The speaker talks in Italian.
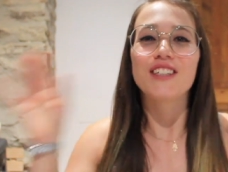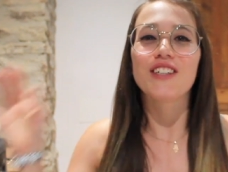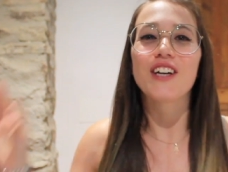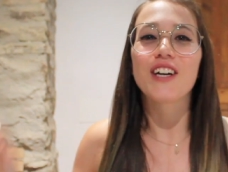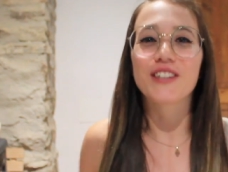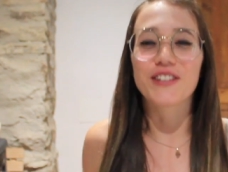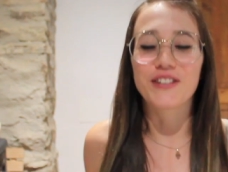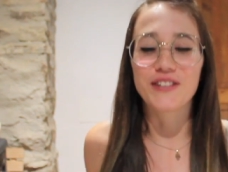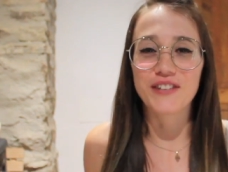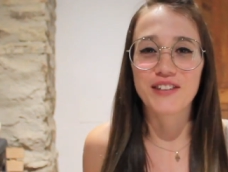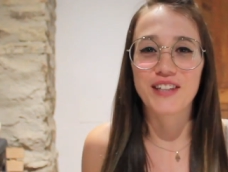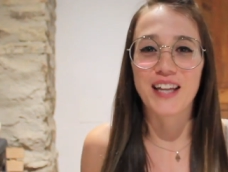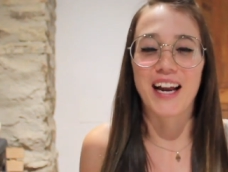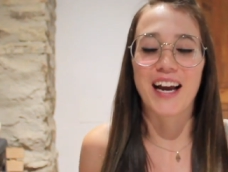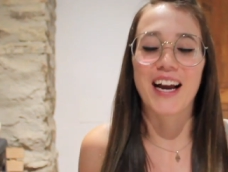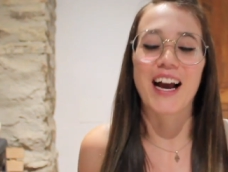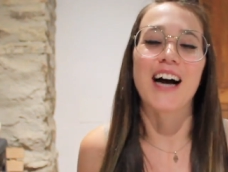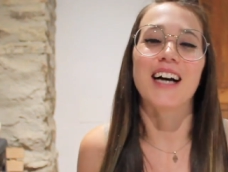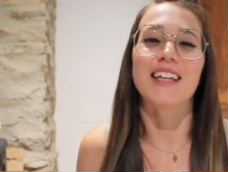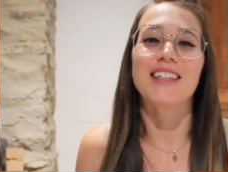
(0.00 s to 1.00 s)
Ciao a tutti
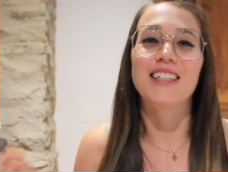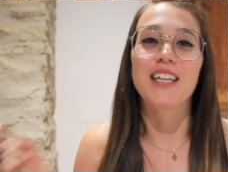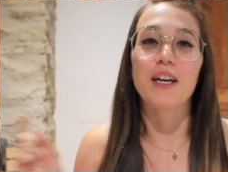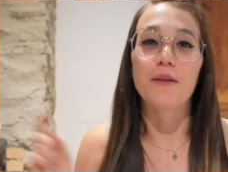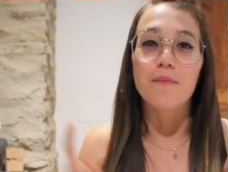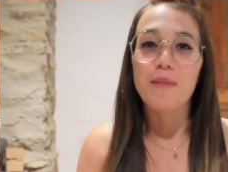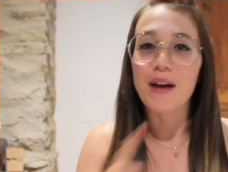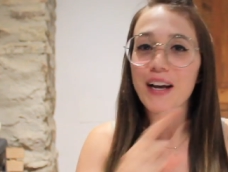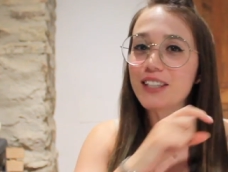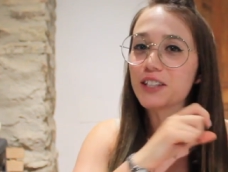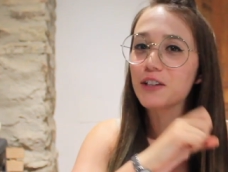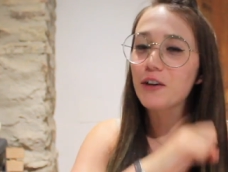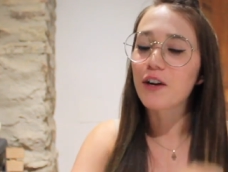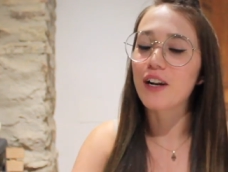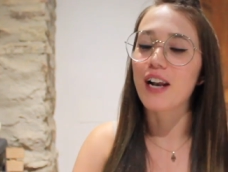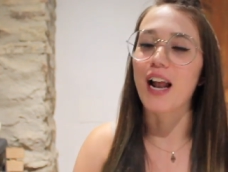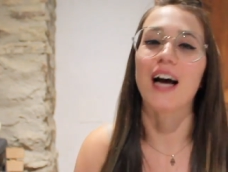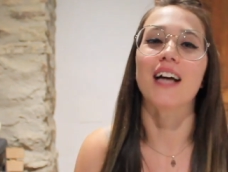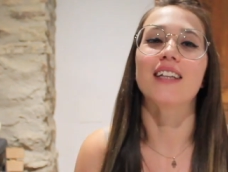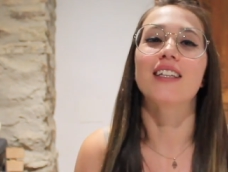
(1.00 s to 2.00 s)
ragazzi e
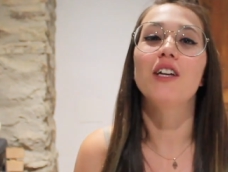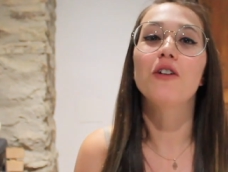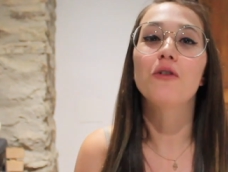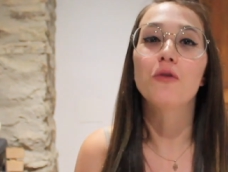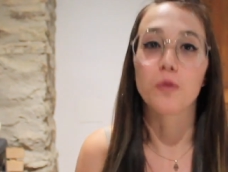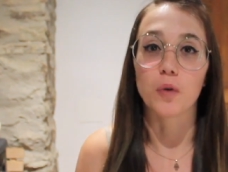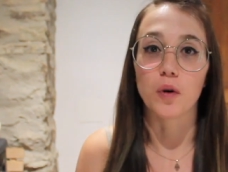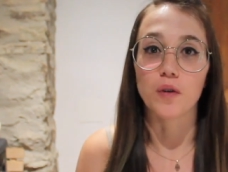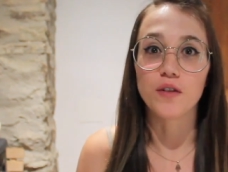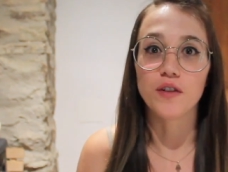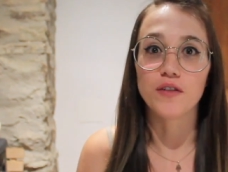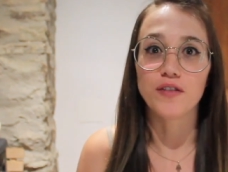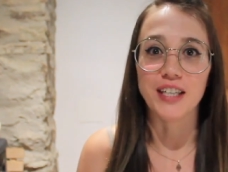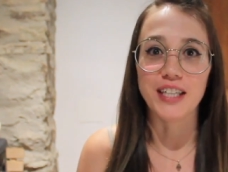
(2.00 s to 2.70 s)
bentornati in un nuovo